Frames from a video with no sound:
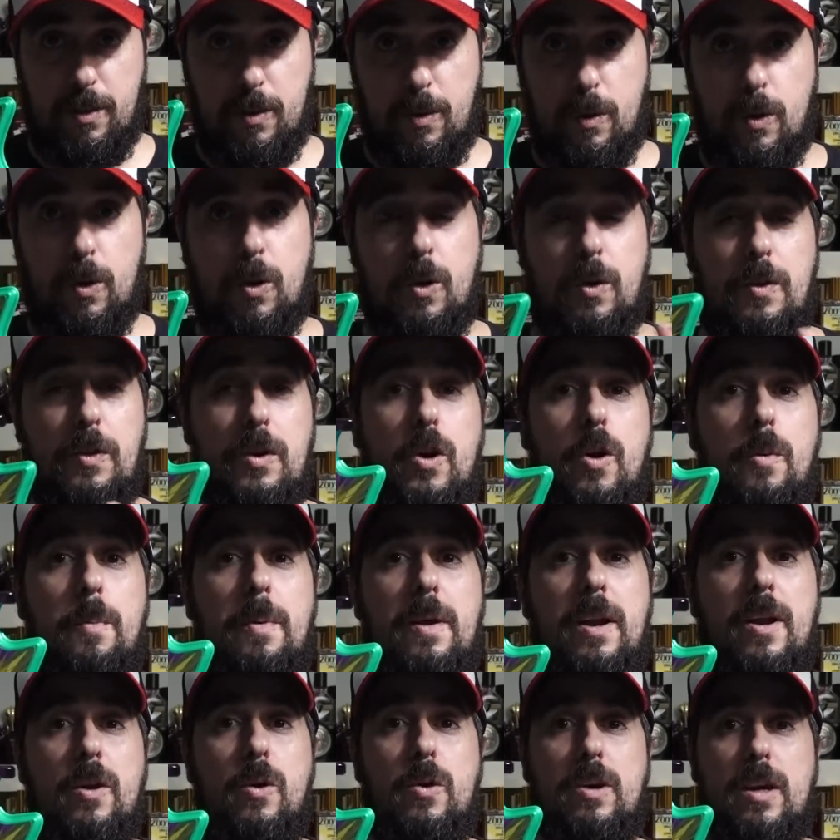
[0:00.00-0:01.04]
Os lo digo
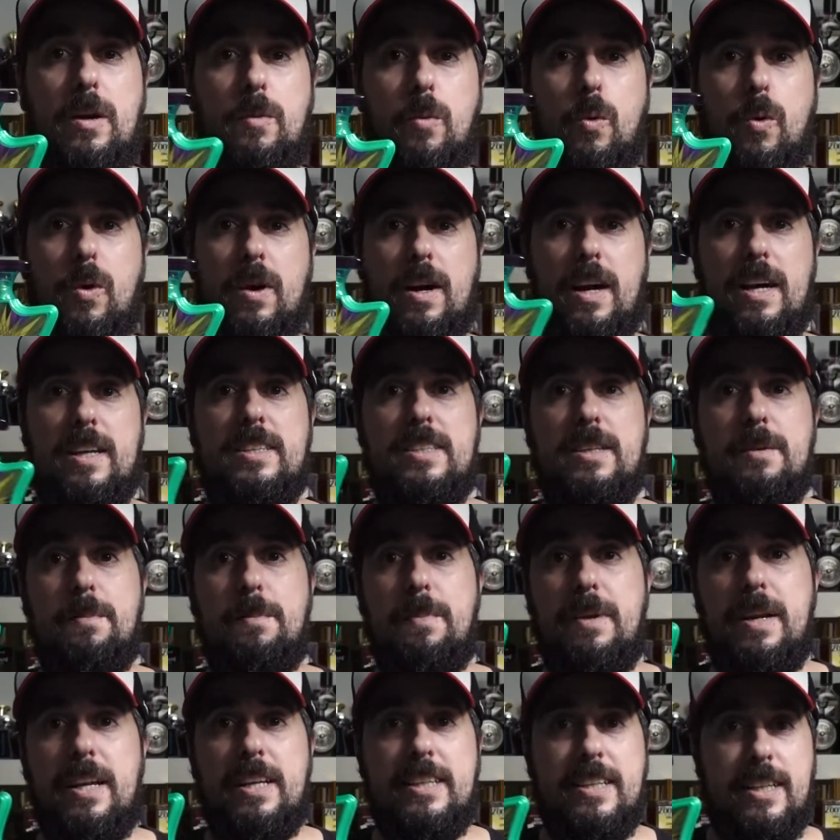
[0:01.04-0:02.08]
para los que buscáis
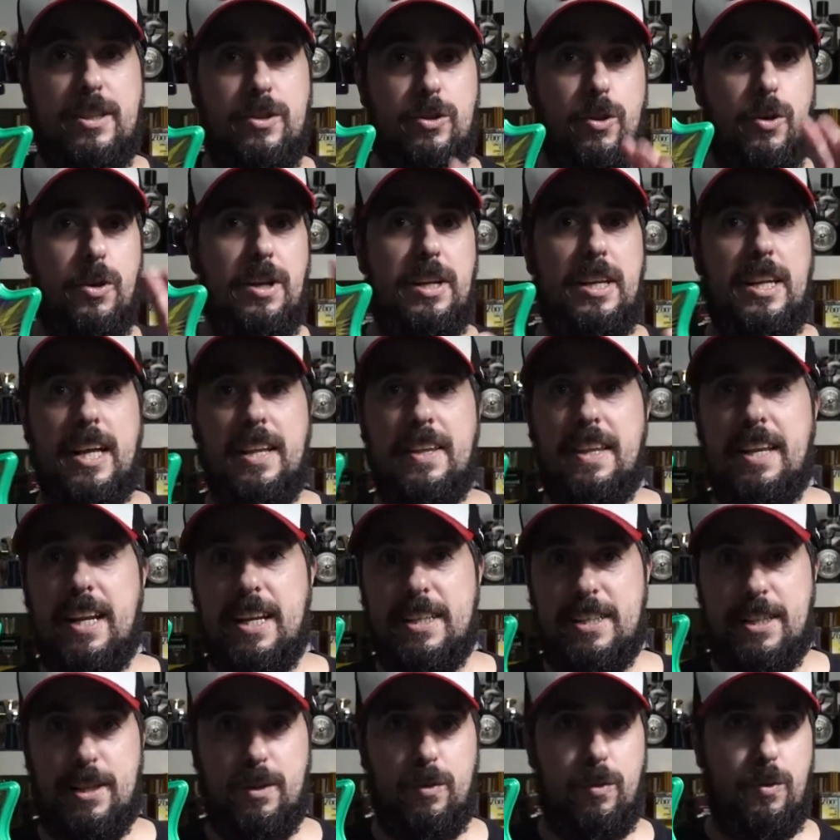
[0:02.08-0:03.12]
siempre el santo grial de
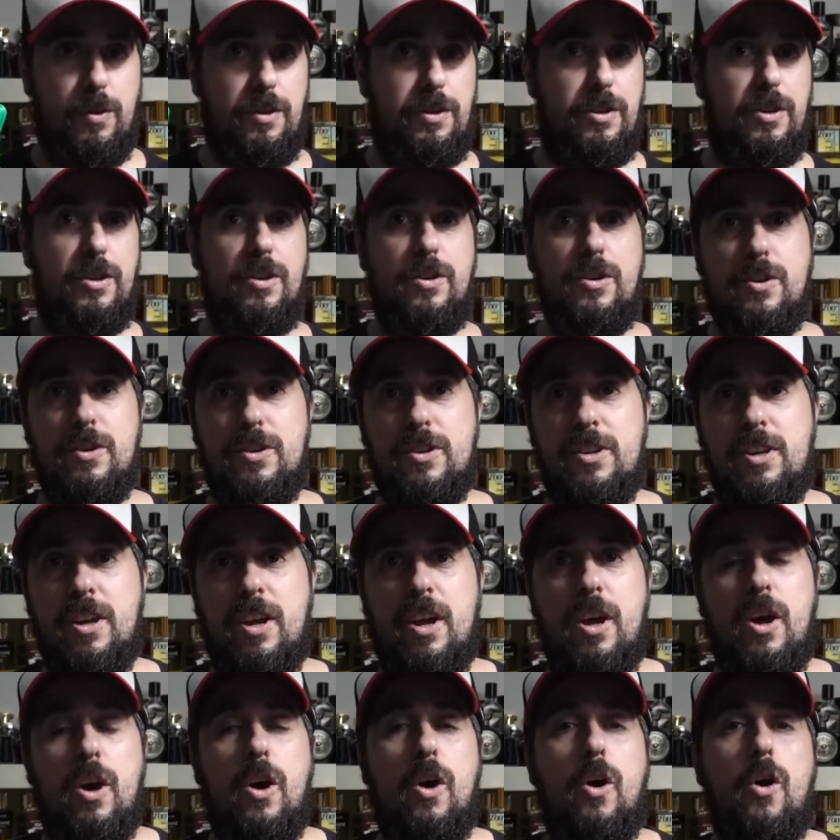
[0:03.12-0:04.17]
la seducción
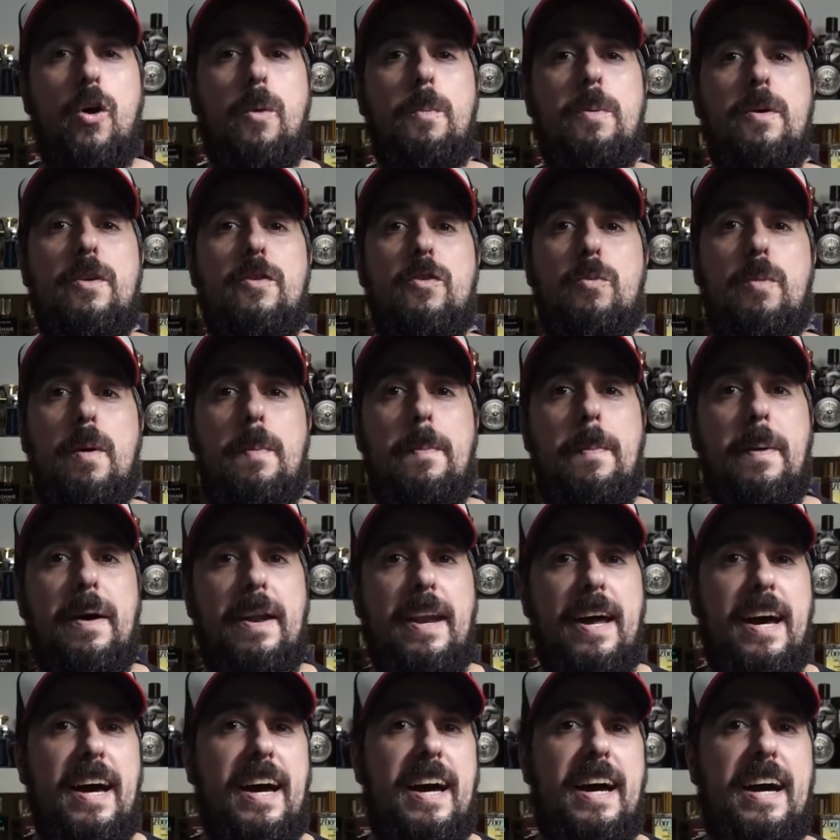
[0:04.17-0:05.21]
o perfumes
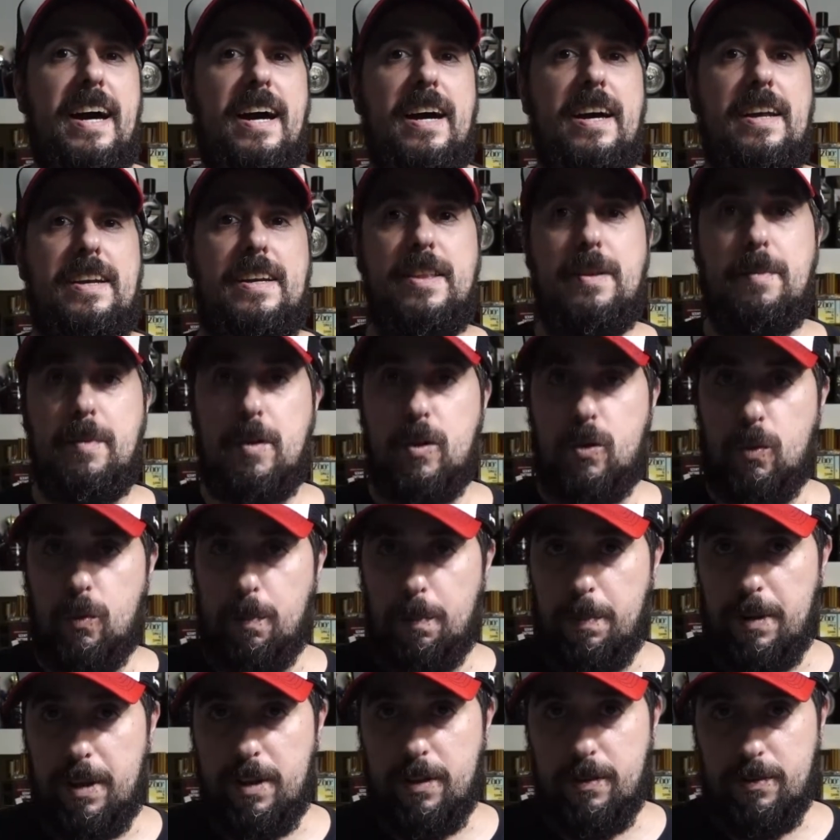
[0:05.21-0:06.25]
para recibir
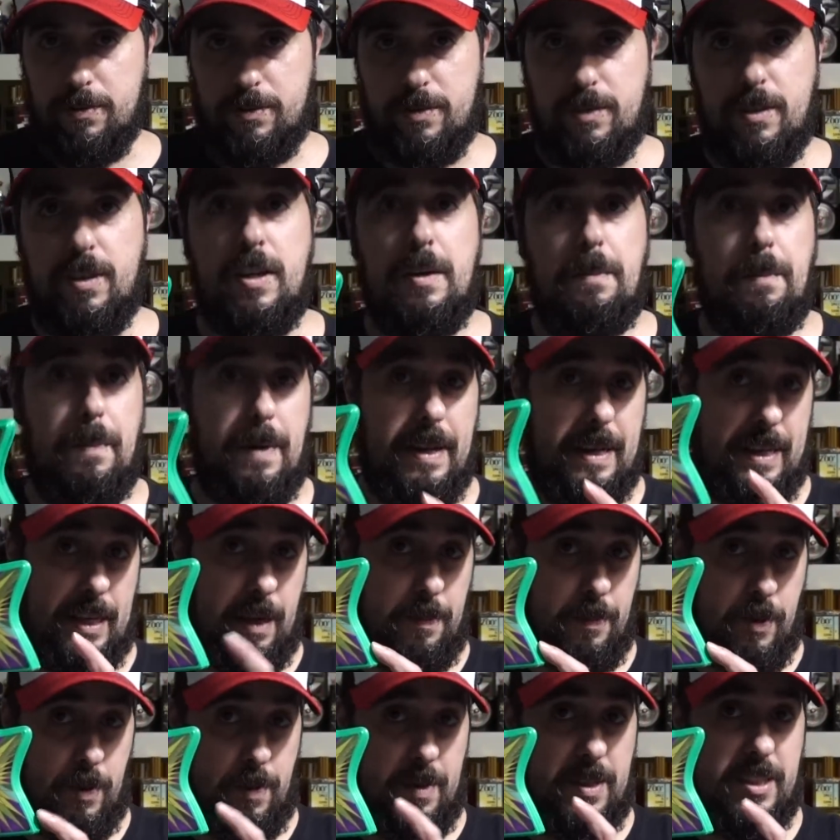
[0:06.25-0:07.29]
cumplidos, para que
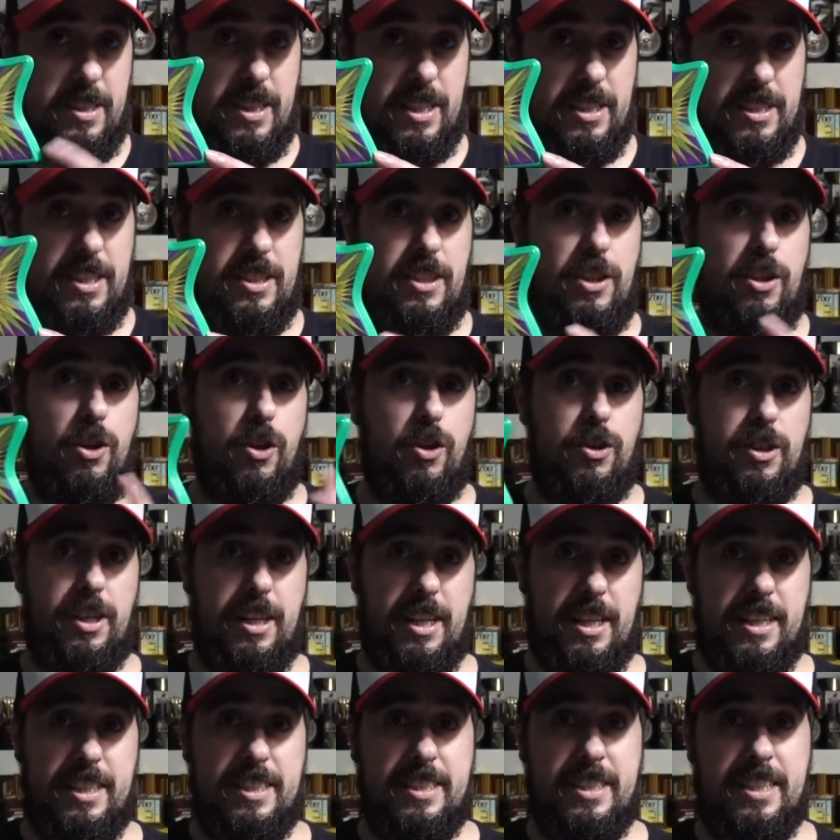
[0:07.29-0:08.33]
probéis este si no lo
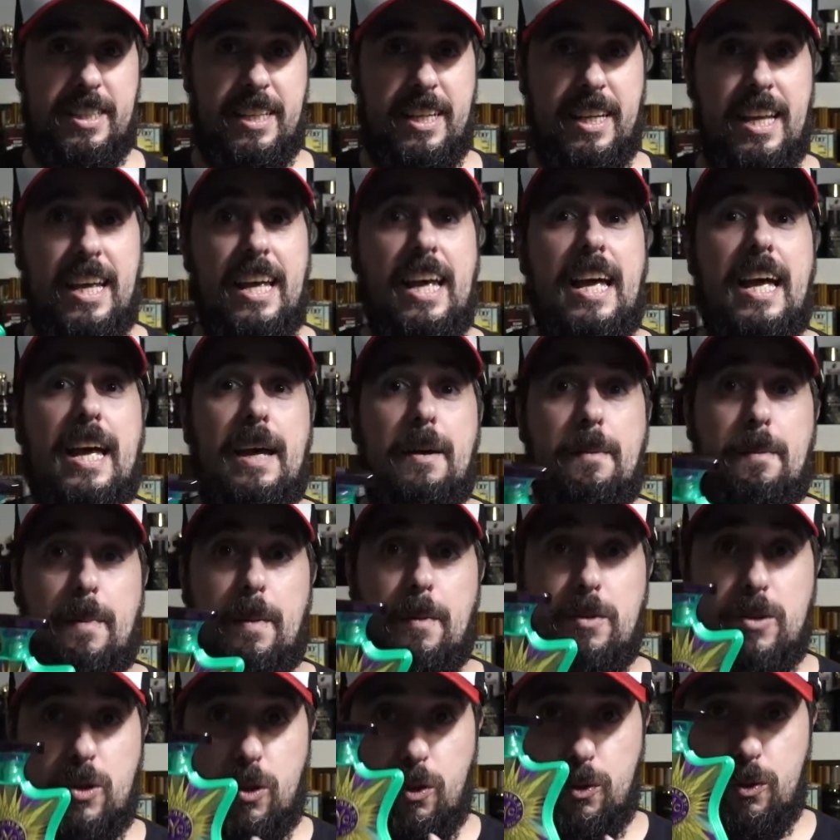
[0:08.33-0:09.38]
tenéis.
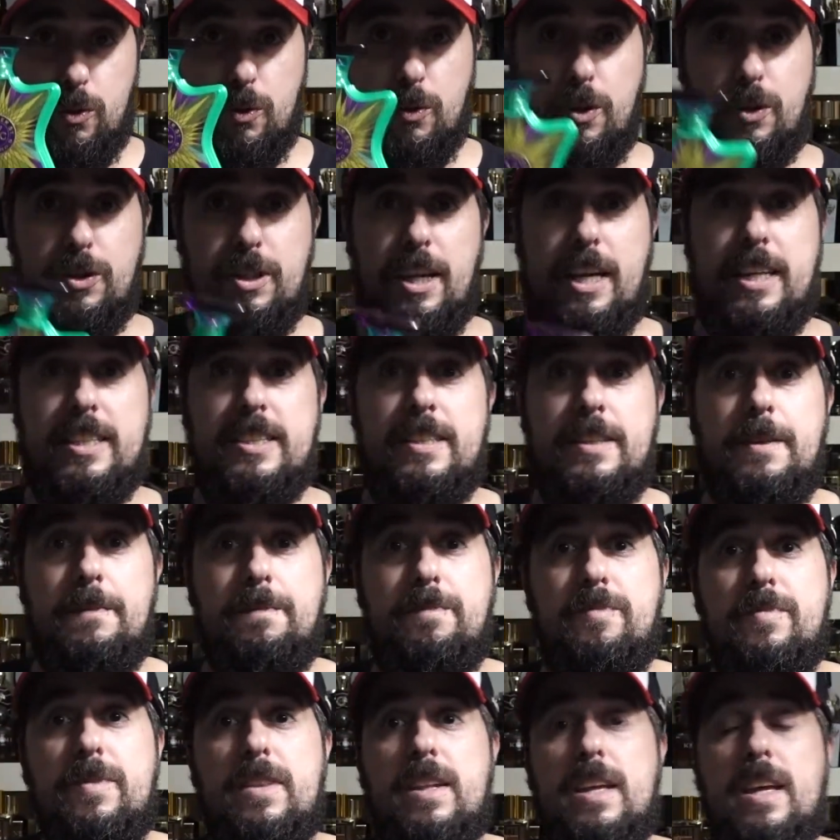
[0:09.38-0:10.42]
Vamos con sus notas.
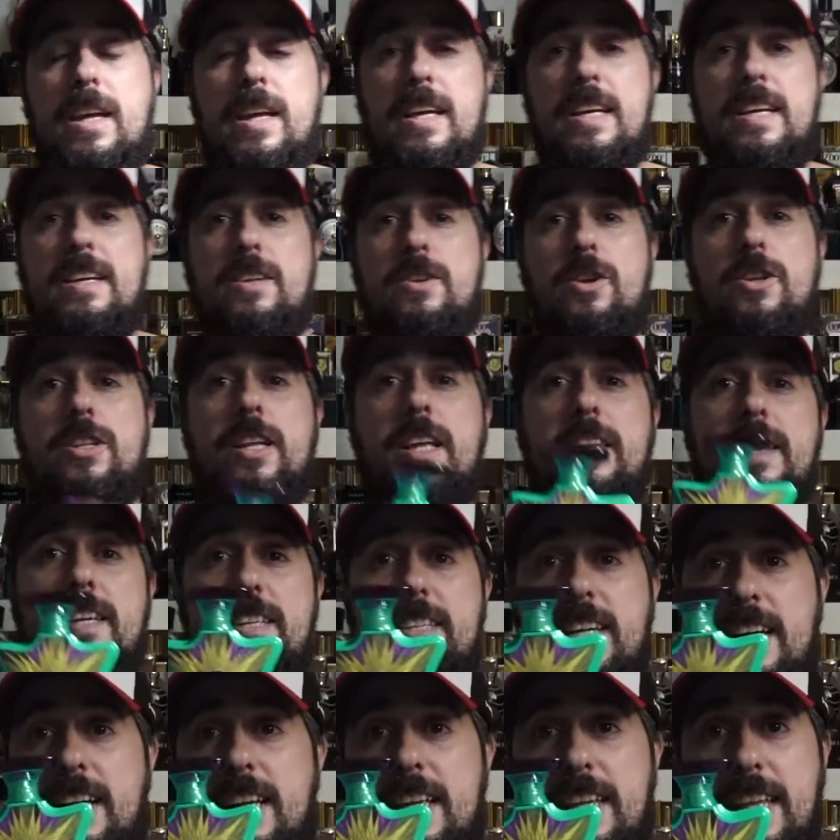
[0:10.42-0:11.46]
Notas de
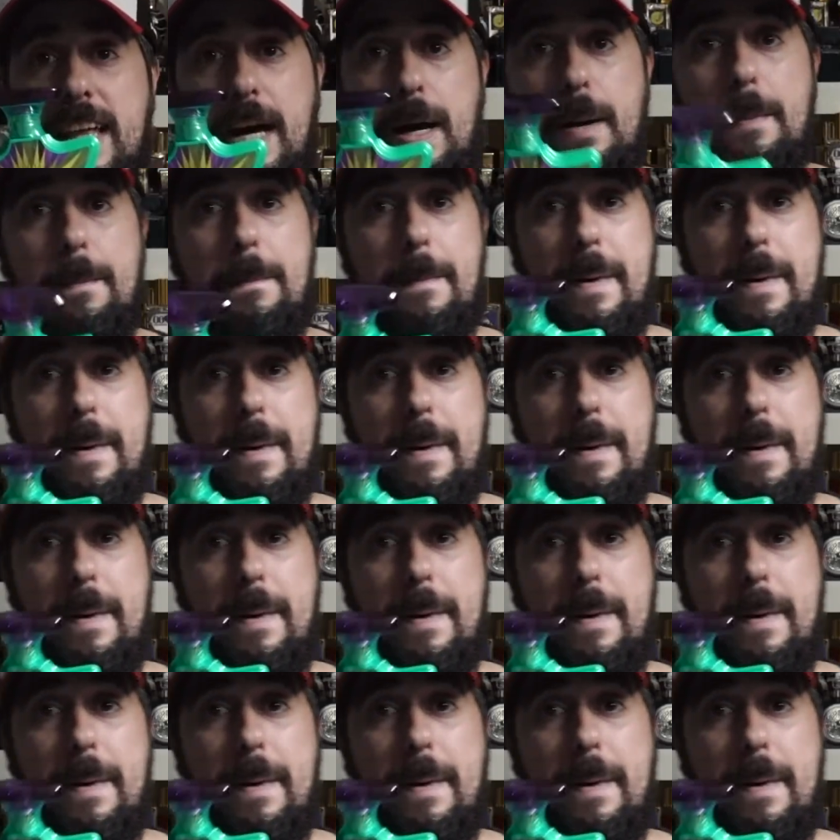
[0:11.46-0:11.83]
salida.